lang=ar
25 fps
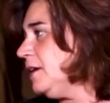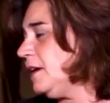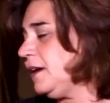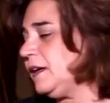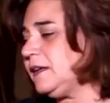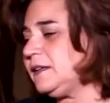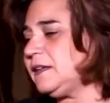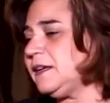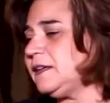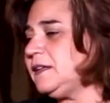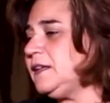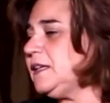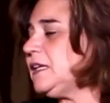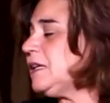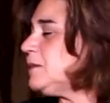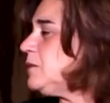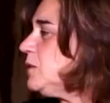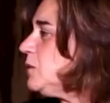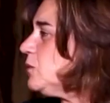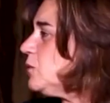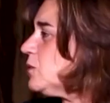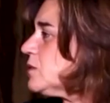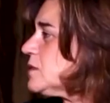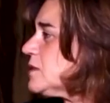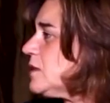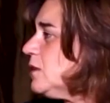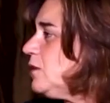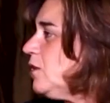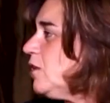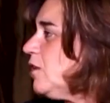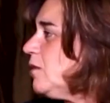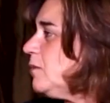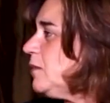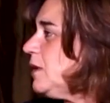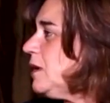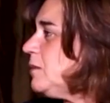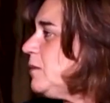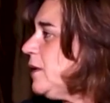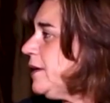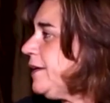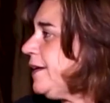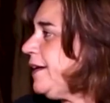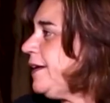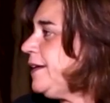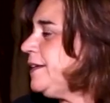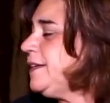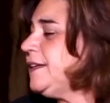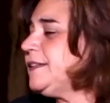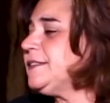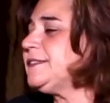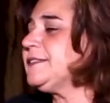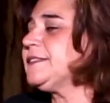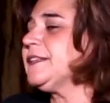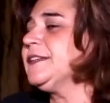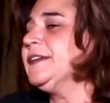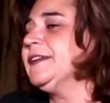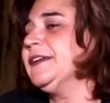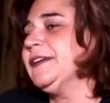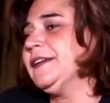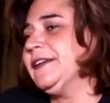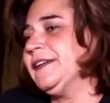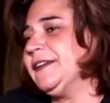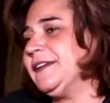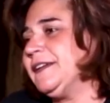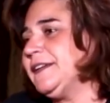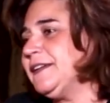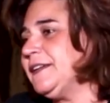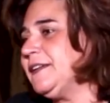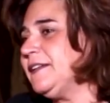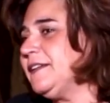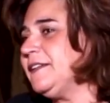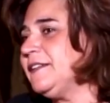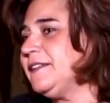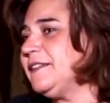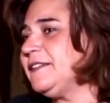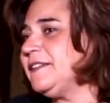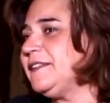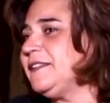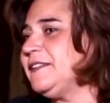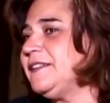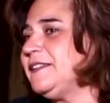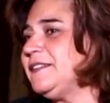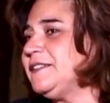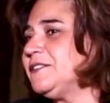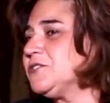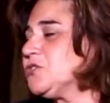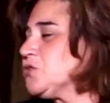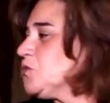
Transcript: على القليلة بنوصلهم لمرحلة آه،